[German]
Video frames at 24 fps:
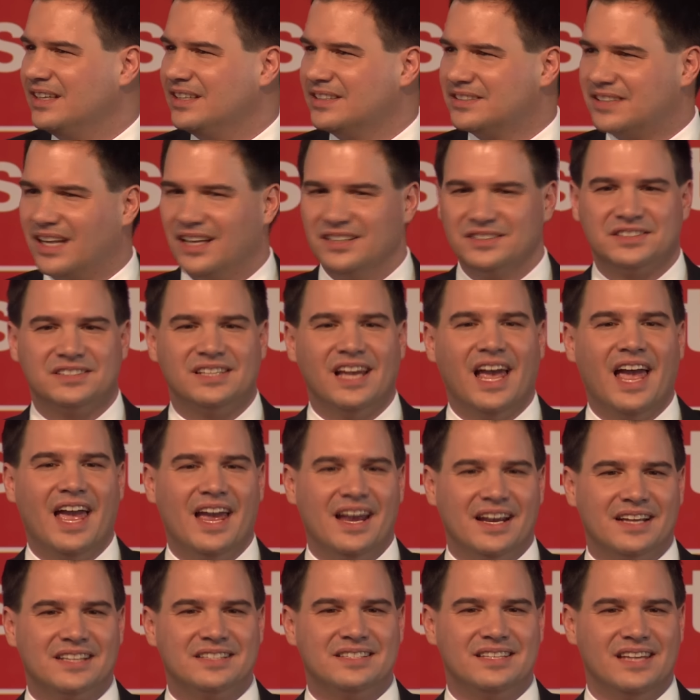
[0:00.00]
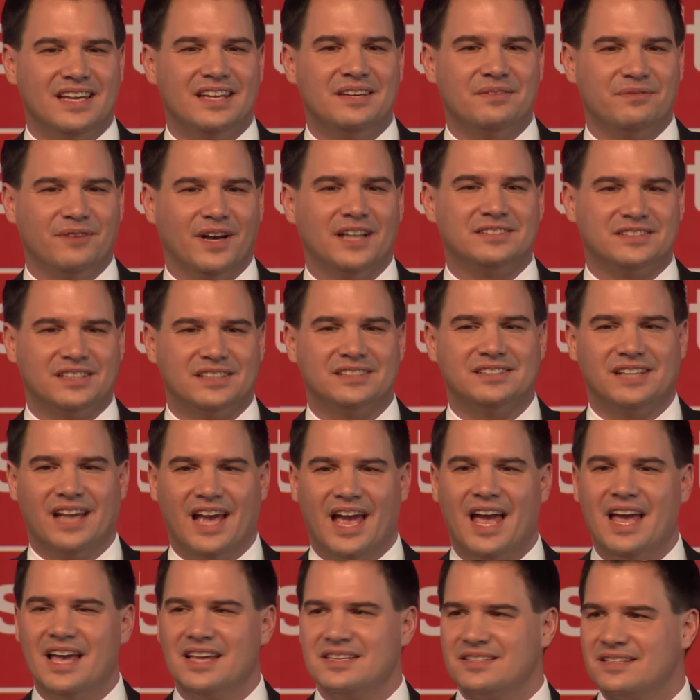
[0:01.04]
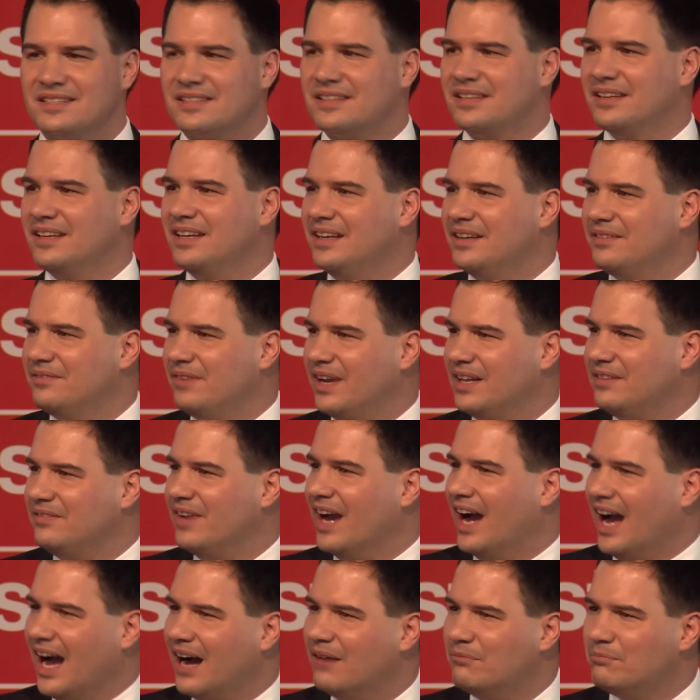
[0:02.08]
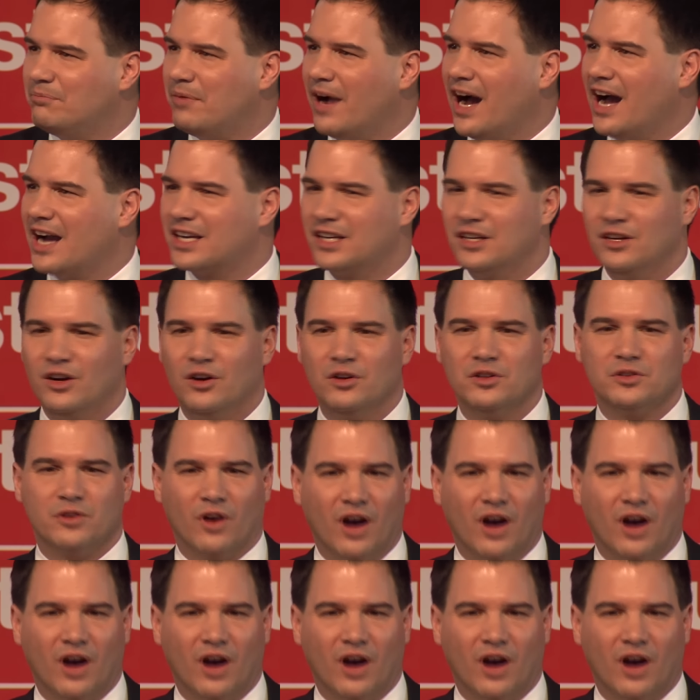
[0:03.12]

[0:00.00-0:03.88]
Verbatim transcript: dann zeigt sich, was es heißt, wenn wir anpacken und